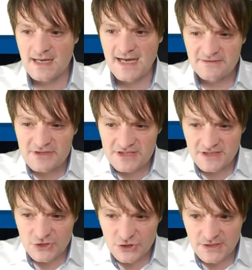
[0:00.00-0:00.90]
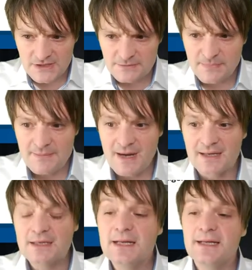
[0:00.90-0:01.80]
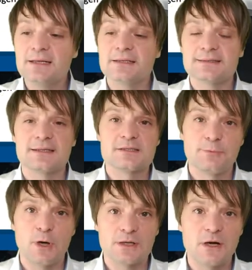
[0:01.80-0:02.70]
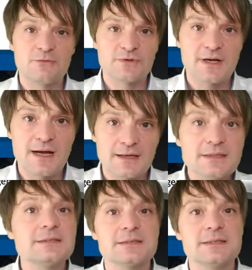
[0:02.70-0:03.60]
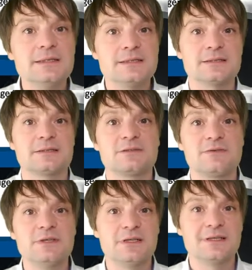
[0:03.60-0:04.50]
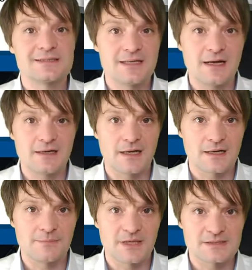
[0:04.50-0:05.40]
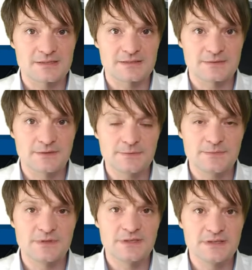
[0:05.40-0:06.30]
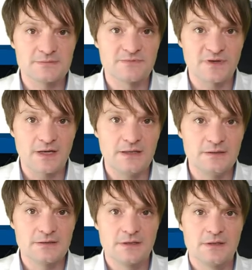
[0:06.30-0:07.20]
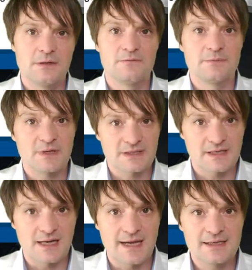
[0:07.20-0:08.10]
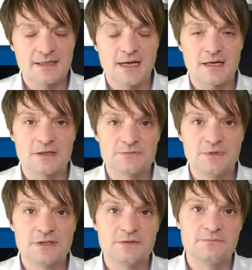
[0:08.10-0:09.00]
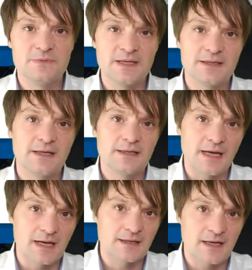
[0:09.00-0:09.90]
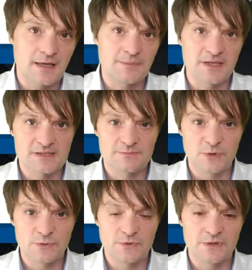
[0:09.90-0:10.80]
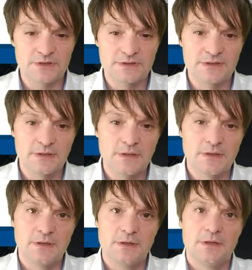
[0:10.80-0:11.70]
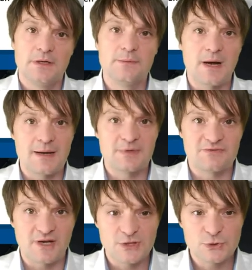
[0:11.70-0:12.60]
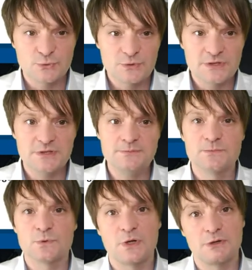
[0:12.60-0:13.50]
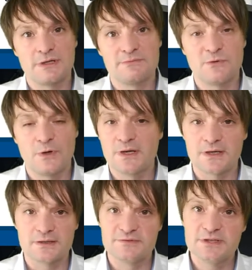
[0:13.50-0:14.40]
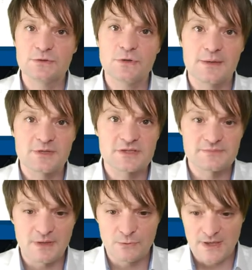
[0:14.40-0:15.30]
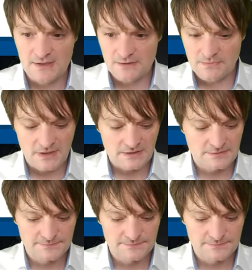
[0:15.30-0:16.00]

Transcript: Ein wichtiger Schritt beim Anlegen des Transportauftrages ist das Finden des Nachlagerplatzes. In diesem Fall, wenn Material eingelagert wird, wird ein Nachlagerplatz benötigt. Im Rahmen der Fallstudie und auch in dem vorherigen Video habe ich das manuell gemacht.